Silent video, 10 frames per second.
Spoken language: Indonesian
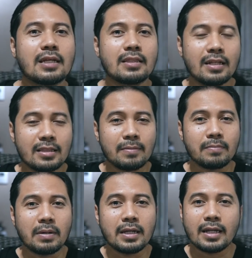satelit
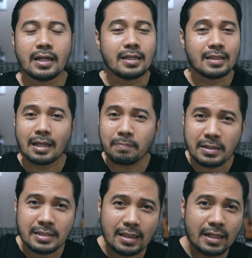tim. Bayangkan aja
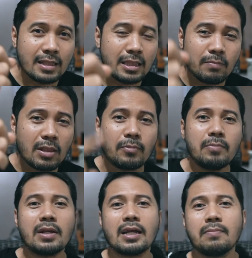tanpa satelit tim tapi
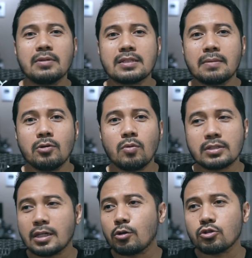mereka bisa
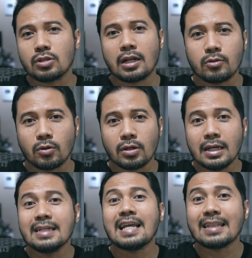menguasai
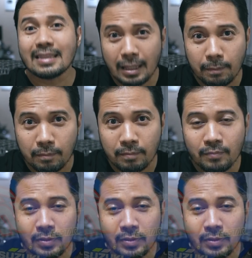konstruktor dan tim.